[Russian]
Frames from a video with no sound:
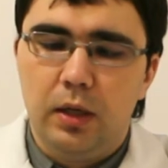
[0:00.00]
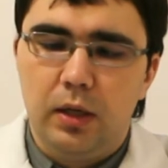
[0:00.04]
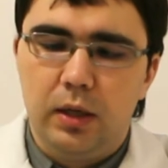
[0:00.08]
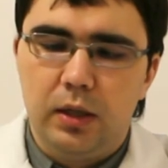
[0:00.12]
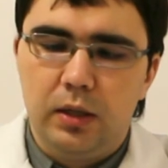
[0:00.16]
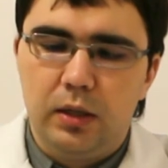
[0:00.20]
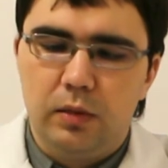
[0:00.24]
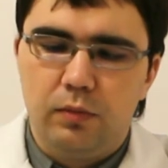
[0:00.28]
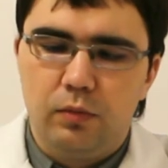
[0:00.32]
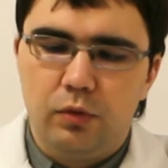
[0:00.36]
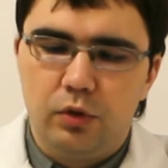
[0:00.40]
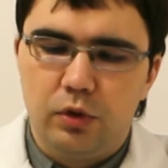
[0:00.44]

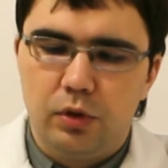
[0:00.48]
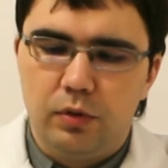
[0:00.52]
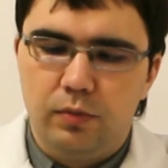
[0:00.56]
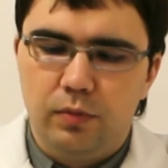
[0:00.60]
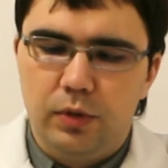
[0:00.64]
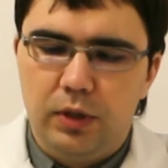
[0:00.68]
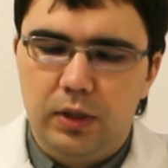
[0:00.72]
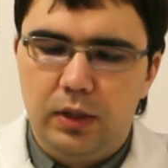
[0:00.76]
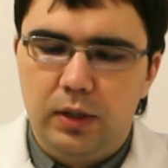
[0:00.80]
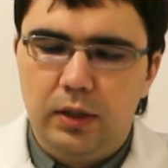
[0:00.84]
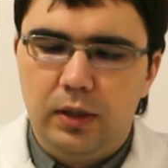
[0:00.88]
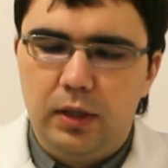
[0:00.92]
Это может
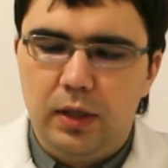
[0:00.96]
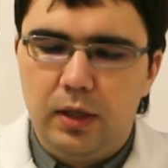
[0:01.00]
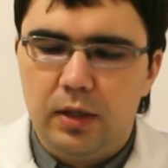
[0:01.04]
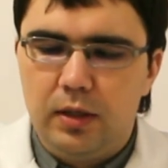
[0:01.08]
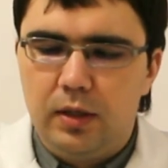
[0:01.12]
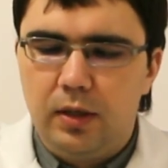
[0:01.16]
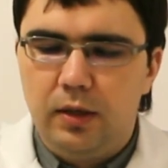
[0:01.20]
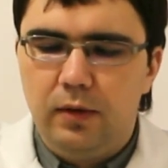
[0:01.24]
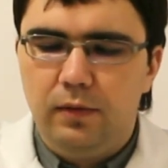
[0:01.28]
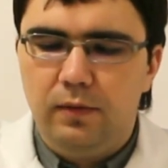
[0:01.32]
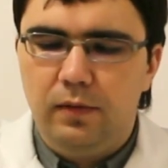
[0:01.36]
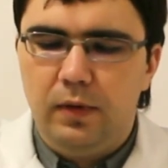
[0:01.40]
быть и
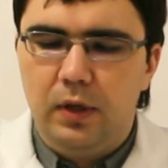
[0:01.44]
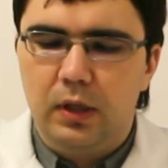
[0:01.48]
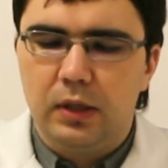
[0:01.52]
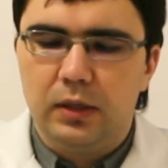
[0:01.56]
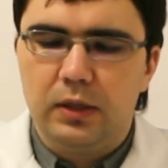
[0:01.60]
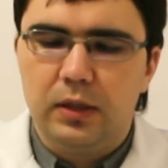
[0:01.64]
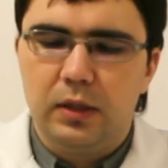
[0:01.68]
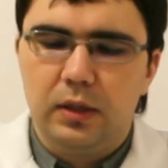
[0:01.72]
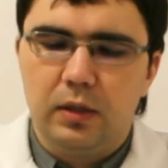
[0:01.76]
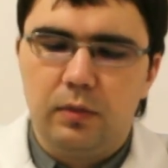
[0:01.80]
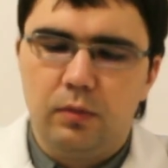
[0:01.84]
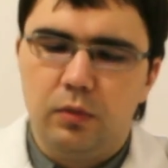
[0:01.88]

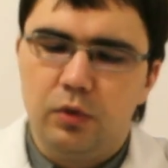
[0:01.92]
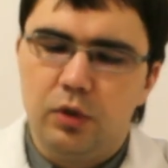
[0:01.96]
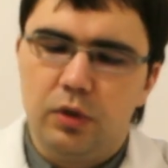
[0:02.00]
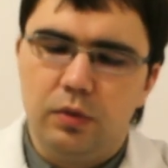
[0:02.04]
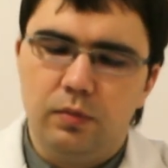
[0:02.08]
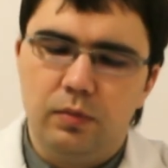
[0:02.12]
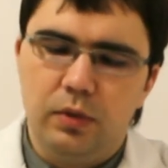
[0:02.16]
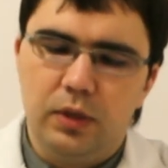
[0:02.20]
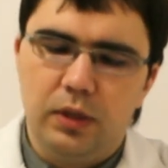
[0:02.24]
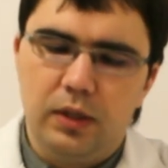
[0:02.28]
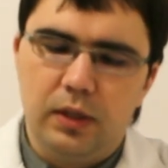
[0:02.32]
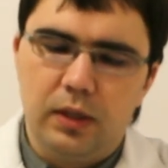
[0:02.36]
нейроинфекция, это
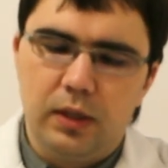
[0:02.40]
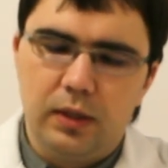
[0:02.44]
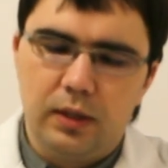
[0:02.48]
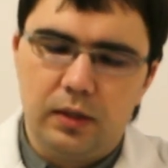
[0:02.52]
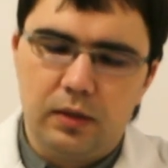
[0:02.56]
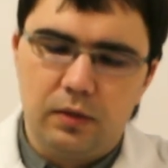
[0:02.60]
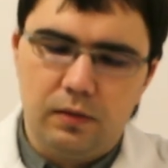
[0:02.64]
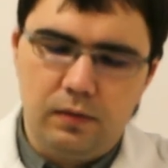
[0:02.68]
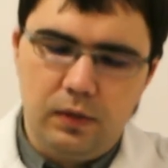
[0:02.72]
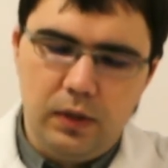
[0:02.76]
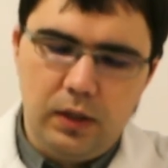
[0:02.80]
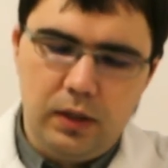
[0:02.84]
может быть и
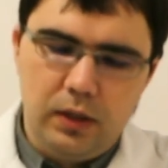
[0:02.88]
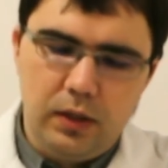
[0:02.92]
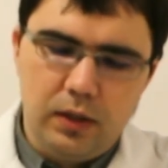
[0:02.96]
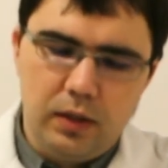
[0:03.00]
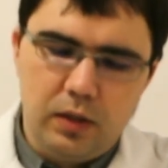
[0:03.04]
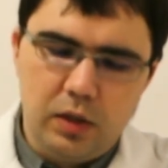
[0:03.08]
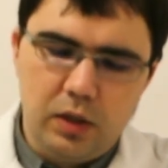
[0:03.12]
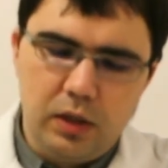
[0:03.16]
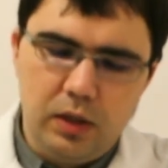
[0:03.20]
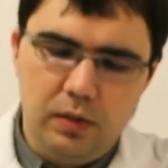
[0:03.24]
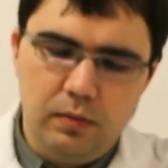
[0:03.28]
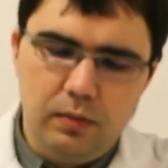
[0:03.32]
отравление
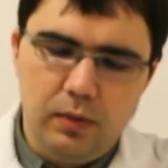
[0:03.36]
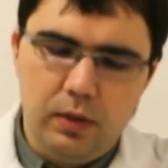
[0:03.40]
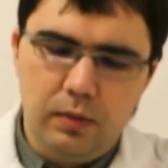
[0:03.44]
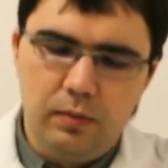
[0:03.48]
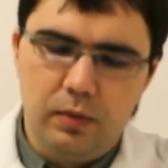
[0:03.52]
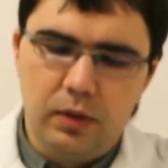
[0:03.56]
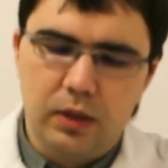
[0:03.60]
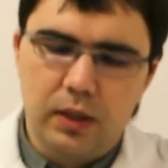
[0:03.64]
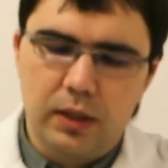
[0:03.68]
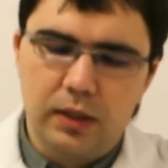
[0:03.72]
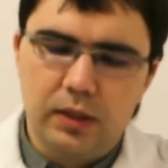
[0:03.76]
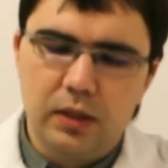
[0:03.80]

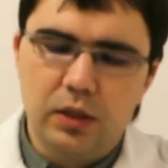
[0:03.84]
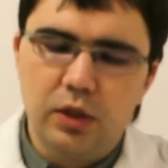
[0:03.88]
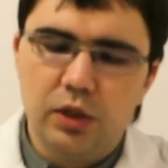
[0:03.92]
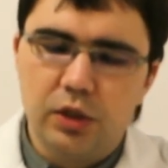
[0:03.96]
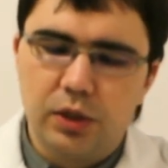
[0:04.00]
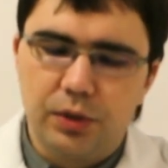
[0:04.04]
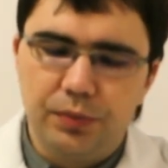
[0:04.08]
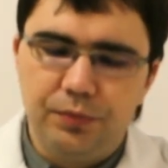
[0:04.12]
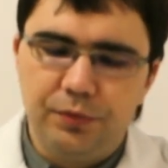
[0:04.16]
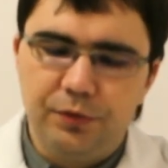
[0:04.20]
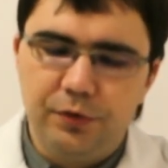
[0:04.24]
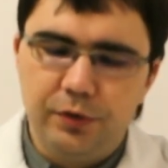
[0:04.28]
какими-либо
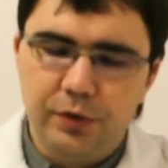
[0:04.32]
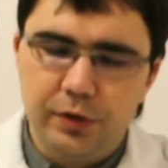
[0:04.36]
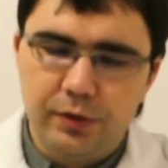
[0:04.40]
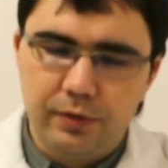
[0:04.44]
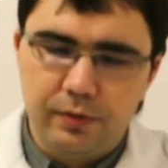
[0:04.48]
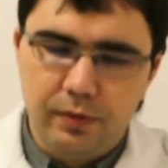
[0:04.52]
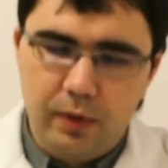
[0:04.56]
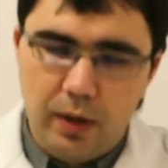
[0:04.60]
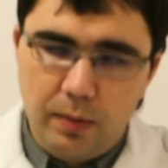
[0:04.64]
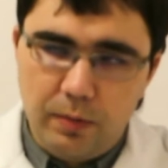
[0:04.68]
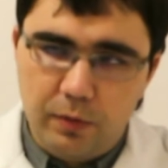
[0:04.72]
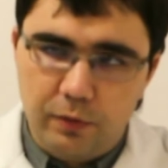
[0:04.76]
токсическими
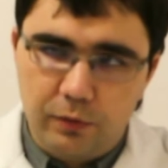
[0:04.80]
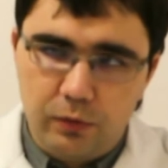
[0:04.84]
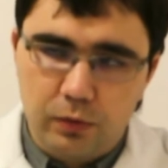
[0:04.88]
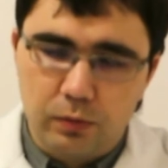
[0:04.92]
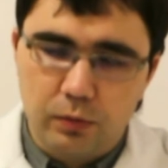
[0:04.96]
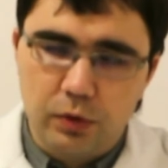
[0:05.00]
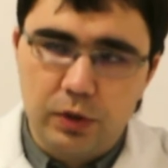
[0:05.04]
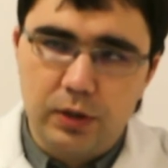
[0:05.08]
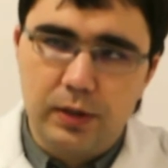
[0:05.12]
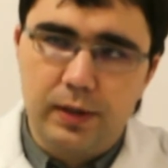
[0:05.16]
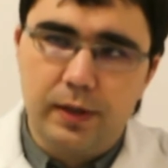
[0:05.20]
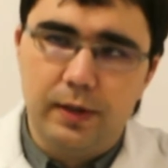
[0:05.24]
веществами, в
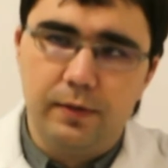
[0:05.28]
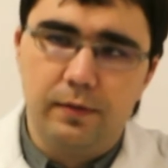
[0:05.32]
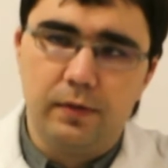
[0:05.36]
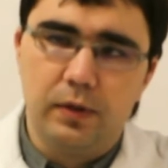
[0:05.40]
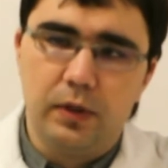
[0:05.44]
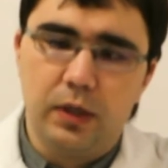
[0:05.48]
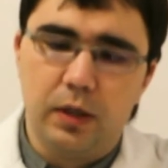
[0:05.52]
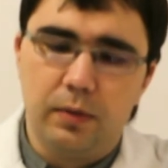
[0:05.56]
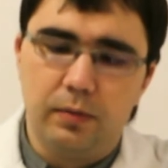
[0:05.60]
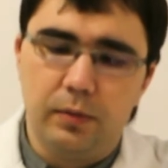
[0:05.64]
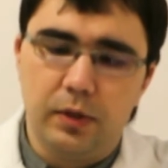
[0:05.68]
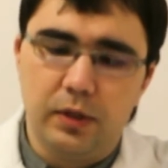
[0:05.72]
том числе и в
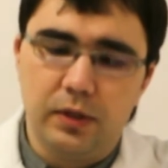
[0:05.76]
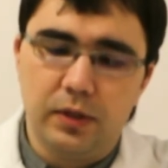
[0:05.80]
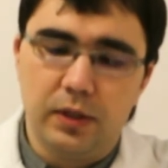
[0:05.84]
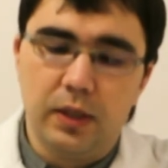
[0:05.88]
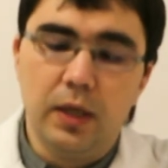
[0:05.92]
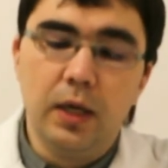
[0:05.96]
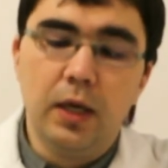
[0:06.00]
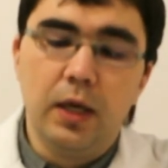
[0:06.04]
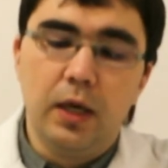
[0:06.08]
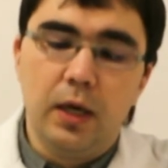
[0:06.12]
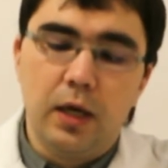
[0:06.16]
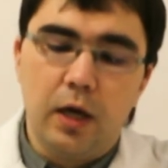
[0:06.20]
анамнезе.
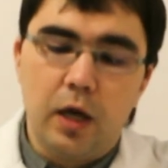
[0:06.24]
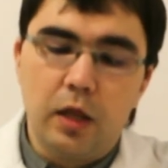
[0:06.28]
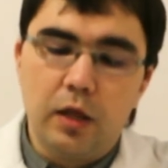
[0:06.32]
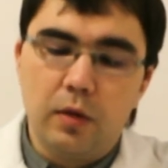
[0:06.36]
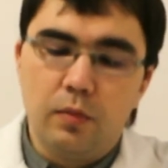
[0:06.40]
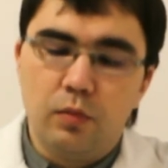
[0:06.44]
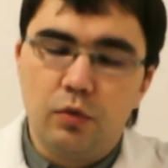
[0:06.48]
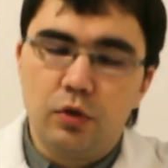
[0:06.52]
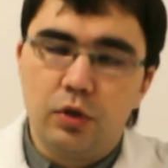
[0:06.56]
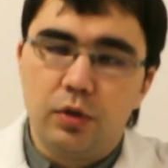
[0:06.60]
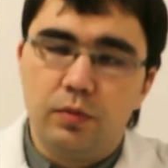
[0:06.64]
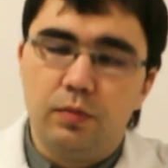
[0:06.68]

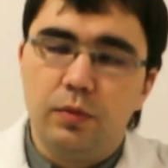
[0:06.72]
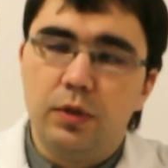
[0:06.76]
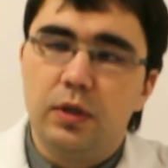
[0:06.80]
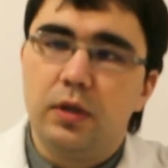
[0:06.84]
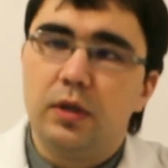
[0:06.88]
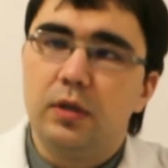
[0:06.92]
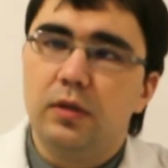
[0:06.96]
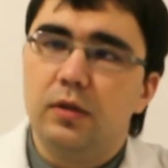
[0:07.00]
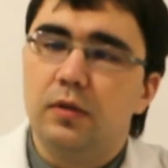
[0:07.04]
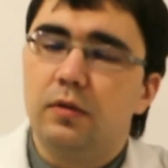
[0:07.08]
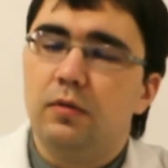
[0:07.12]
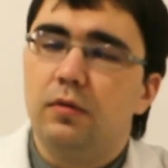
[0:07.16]
Это может быть
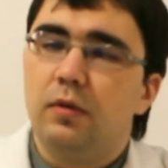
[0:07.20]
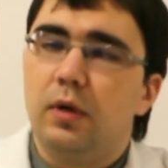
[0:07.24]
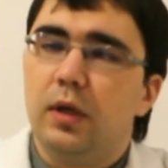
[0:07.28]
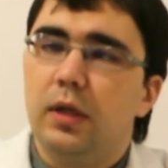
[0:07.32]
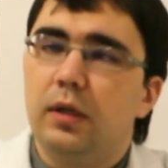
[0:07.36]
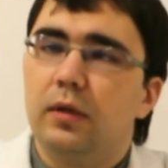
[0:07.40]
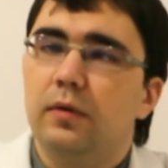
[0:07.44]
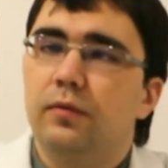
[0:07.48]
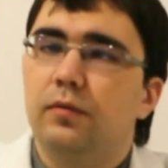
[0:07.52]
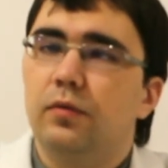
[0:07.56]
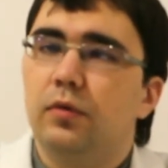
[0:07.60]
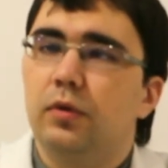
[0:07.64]

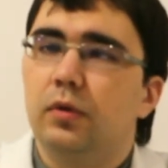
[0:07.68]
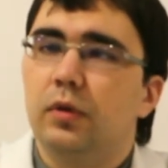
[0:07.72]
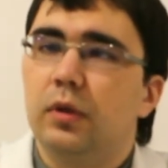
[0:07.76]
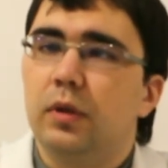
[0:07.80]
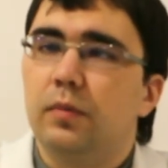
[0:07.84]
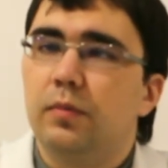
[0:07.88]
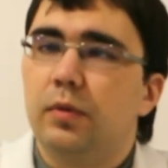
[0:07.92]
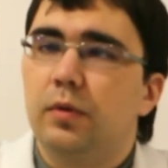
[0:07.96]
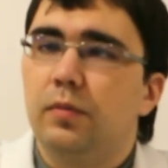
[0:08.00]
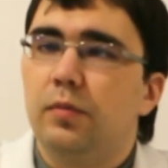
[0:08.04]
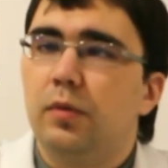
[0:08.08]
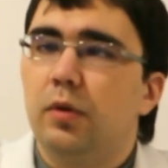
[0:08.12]
резидуальный фон,
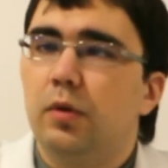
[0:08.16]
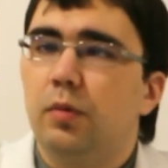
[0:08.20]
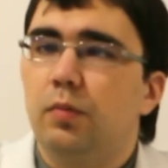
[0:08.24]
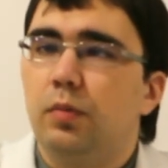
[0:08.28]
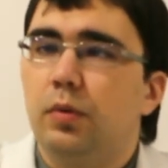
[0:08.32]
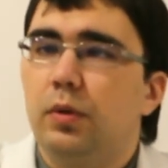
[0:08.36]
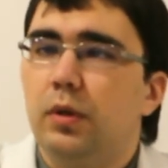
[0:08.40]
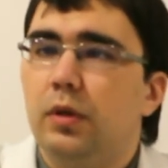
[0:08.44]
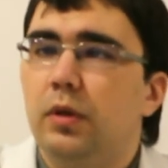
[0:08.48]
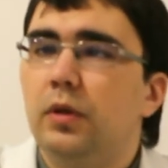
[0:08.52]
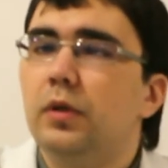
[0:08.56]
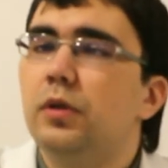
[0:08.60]
например,
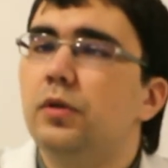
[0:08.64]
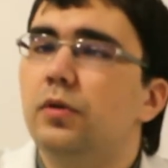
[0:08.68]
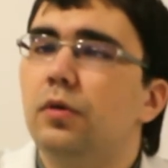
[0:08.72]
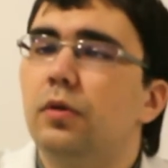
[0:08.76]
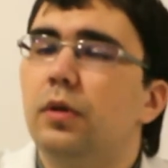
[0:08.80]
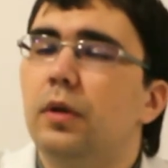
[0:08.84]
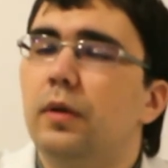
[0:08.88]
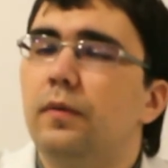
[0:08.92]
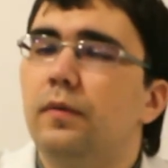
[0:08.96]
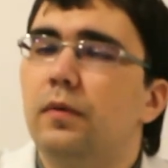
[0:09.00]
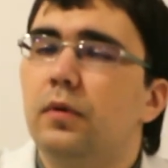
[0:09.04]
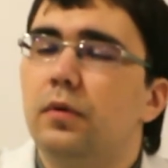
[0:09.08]

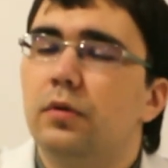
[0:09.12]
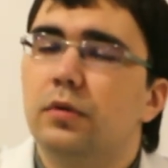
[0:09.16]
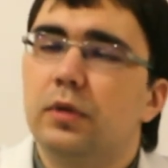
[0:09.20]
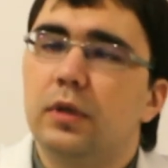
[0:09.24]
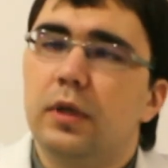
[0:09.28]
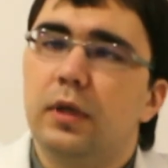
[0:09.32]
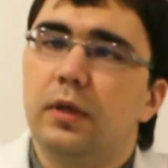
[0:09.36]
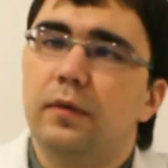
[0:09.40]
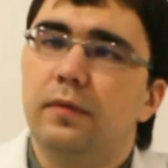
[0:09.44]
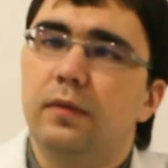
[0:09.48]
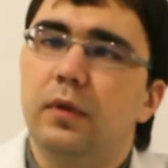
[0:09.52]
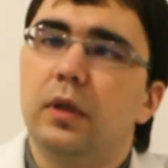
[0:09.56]
перенесенная
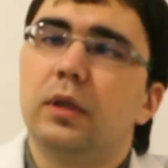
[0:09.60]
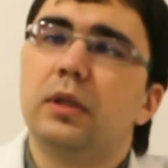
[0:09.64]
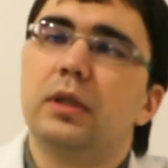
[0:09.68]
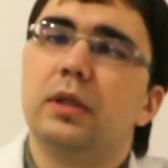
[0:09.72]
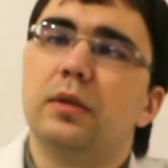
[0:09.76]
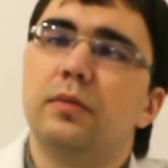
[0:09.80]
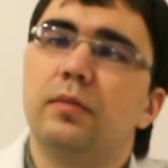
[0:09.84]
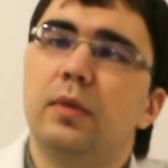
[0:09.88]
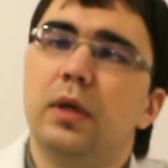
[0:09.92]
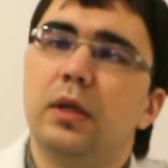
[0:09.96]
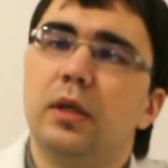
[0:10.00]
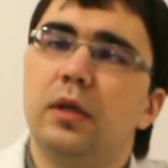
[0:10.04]
вирусная
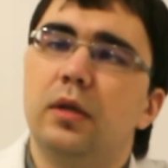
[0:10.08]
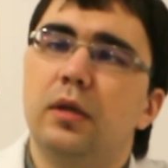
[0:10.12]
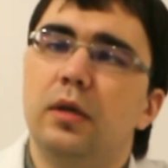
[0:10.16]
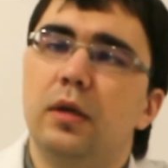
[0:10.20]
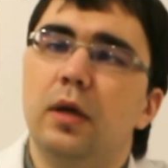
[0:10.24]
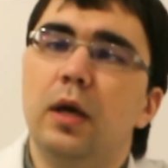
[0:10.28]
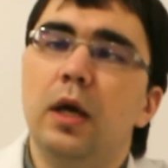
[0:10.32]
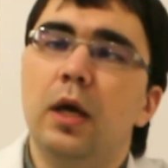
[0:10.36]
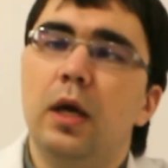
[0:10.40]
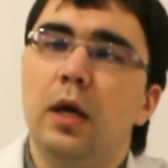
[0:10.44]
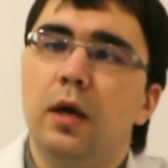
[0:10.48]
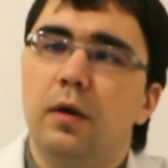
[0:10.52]
инфекция
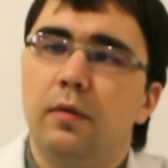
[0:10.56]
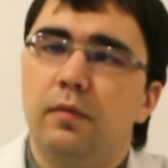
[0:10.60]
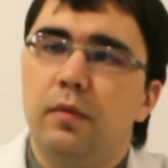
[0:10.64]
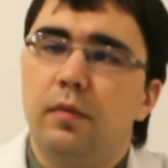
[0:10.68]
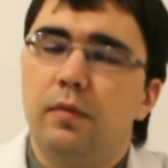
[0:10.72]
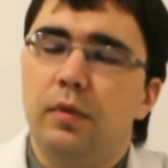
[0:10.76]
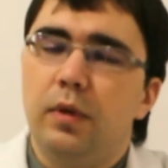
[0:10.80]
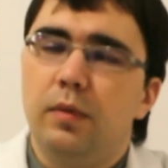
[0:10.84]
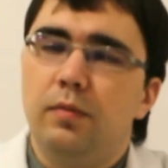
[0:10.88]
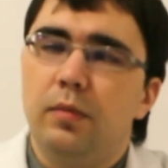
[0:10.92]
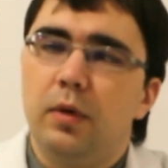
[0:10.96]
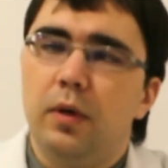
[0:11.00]
матери во
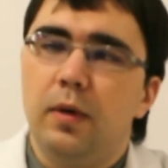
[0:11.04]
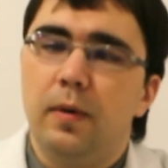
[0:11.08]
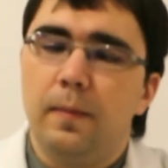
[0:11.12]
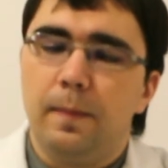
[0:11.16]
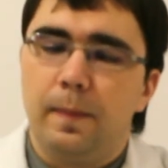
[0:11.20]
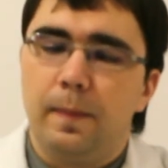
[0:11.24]
время